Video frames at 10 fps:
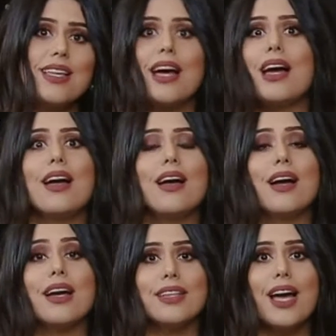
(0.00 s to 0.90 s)

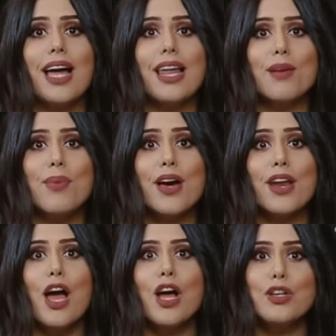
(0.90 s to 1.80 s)
آه، قطاع
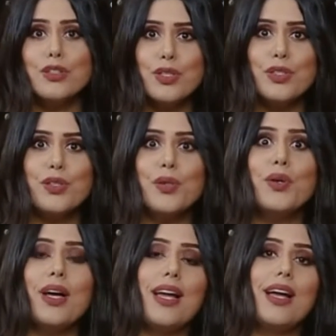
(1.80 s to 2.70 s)
الأخبار
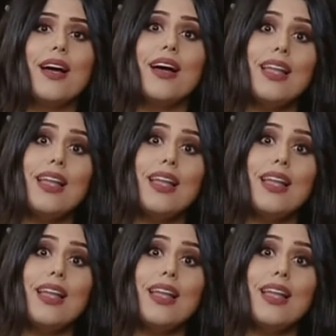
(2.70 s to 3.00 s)
استوديو آه،